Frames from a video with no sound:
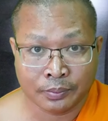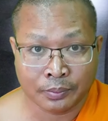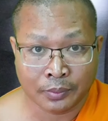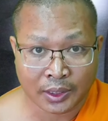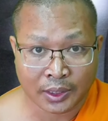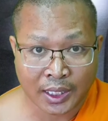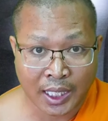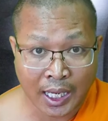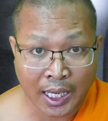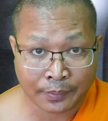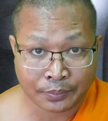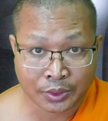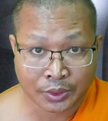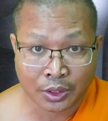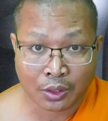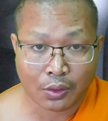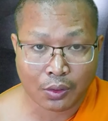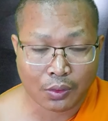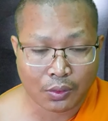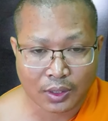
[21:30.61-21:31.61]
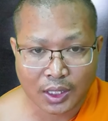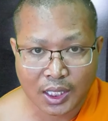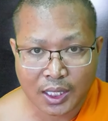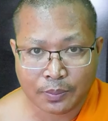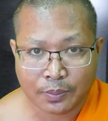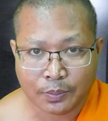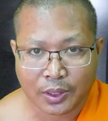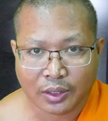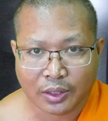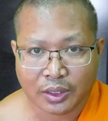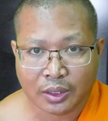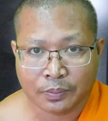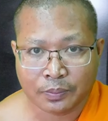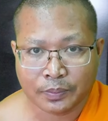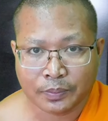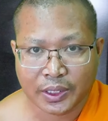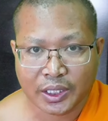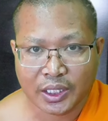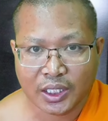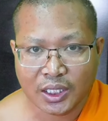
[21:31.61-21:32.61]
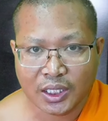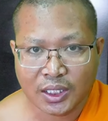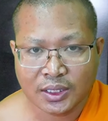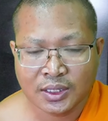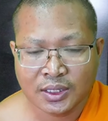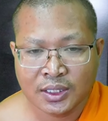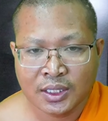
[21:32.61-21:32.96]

và tháp chô lơ protein